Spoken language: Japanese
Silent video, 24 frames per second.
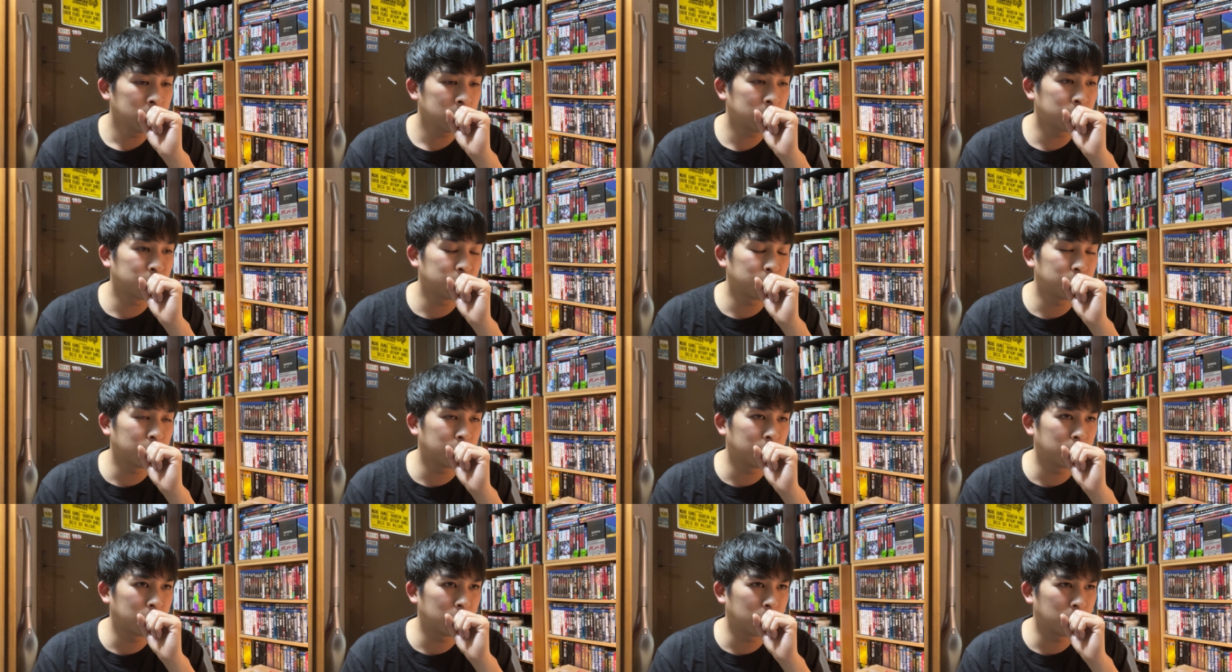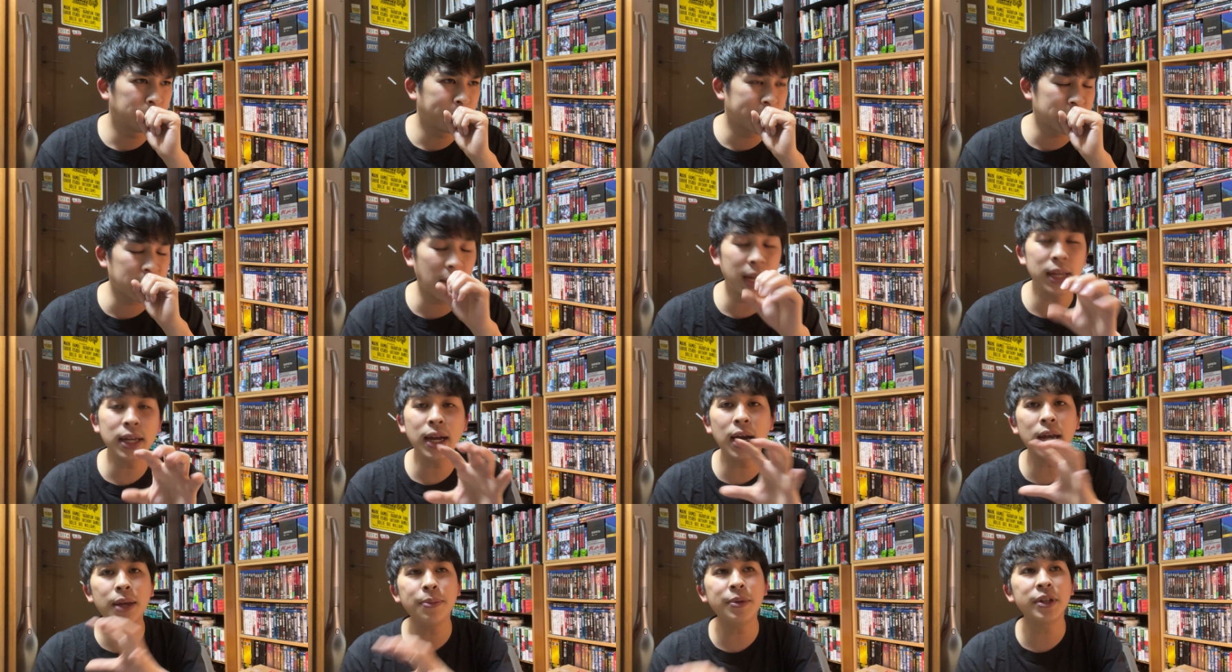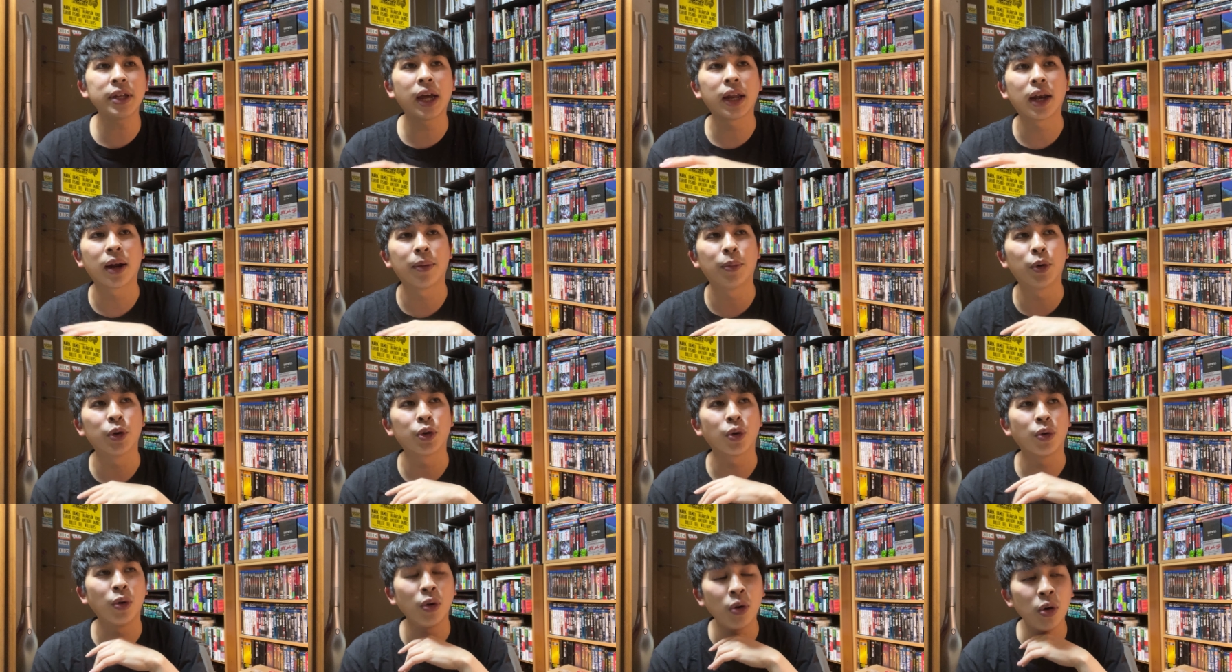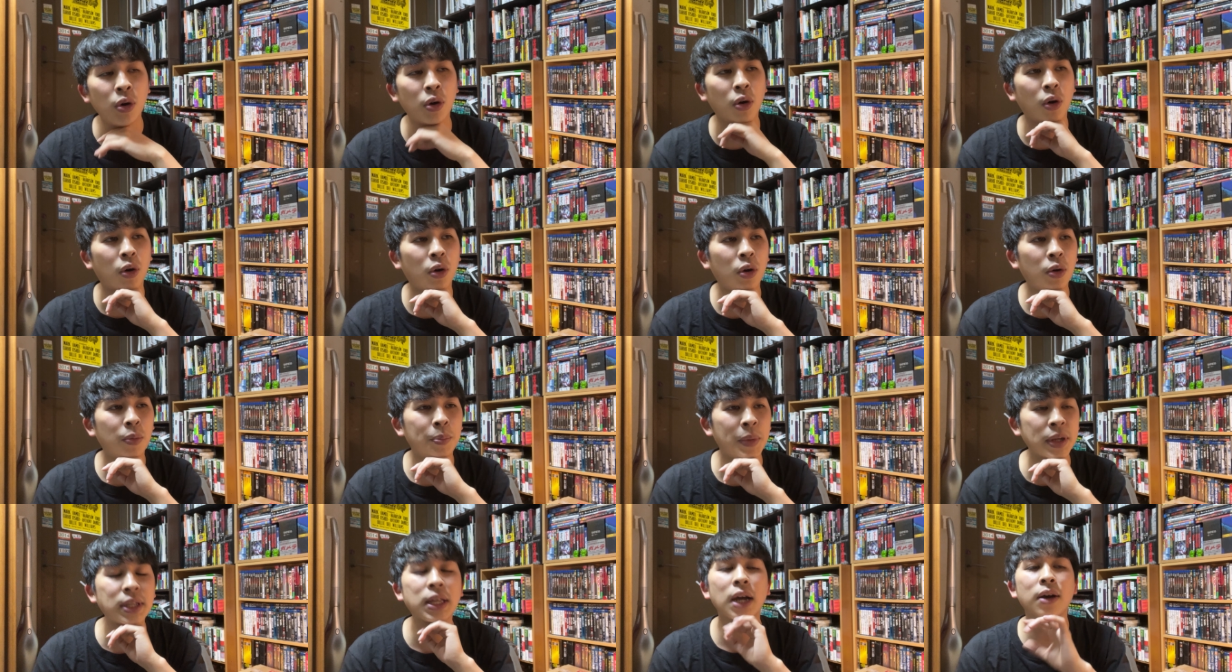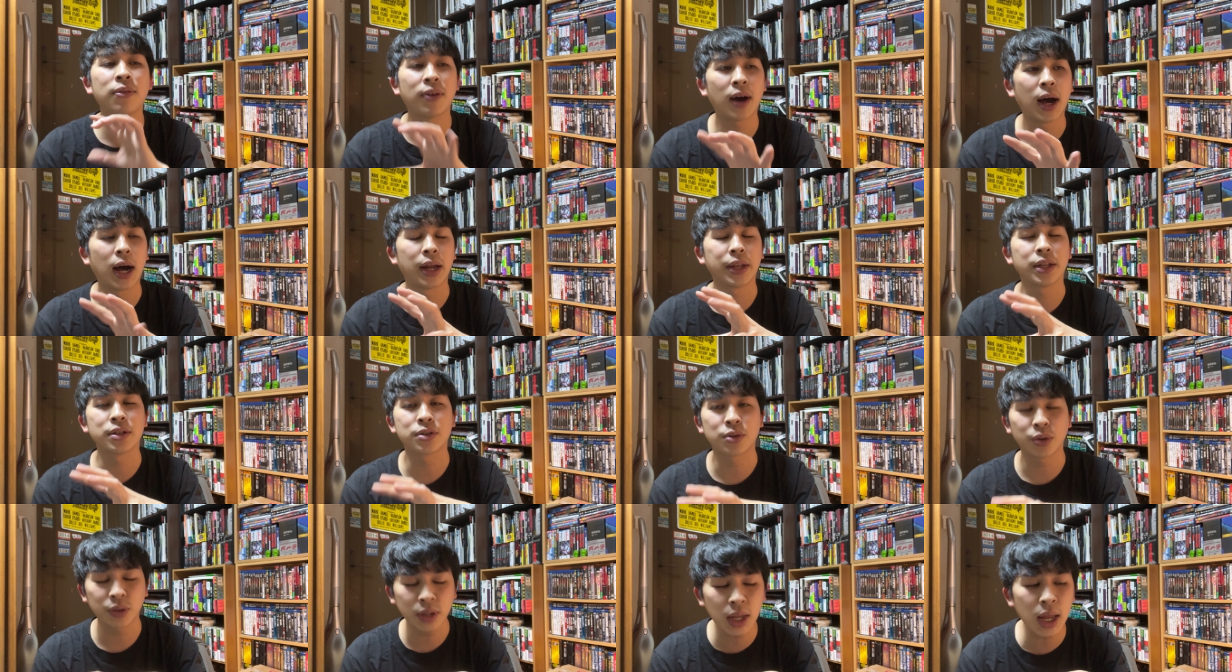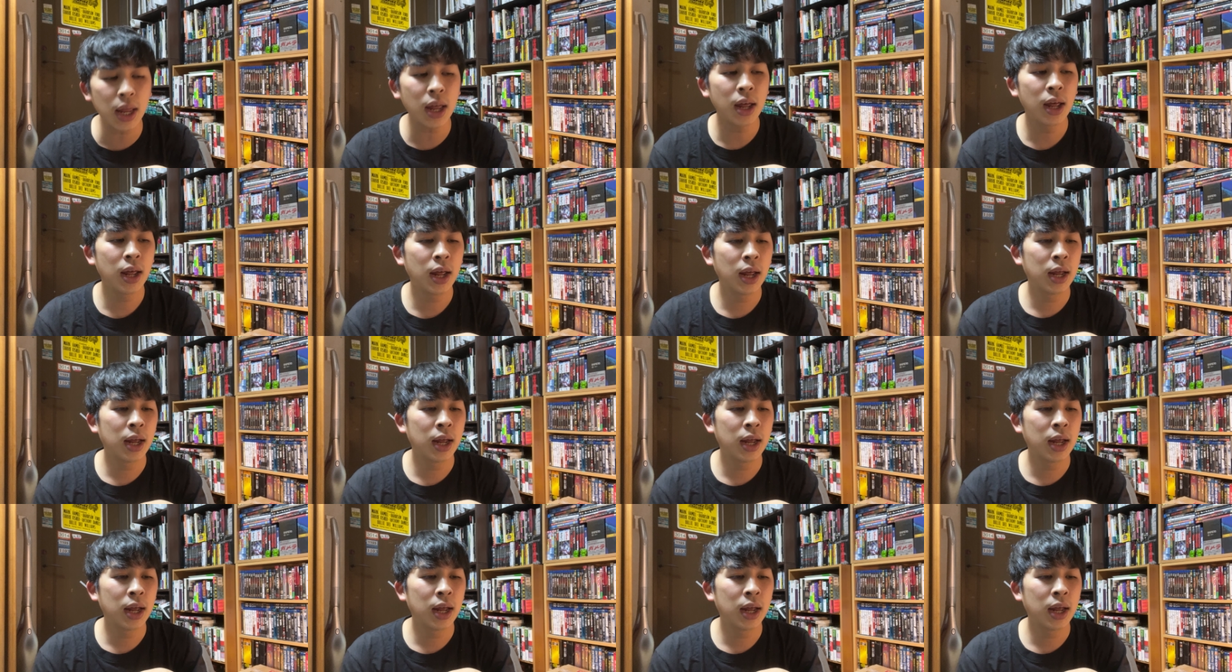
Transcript: その、まあ、災害みたいなものを、メタファーですよね。